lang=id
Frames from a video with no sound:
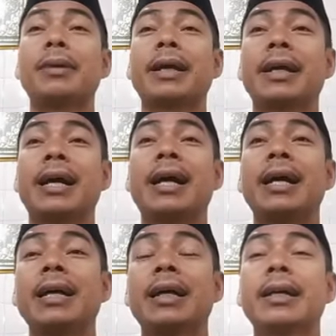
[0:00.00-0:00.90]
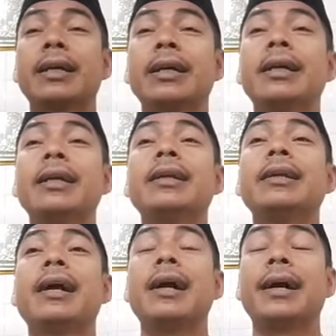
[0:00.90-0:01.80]
mereka
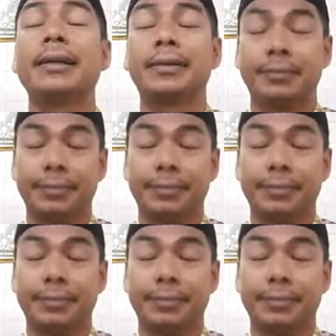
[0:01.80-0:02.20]
kehinaan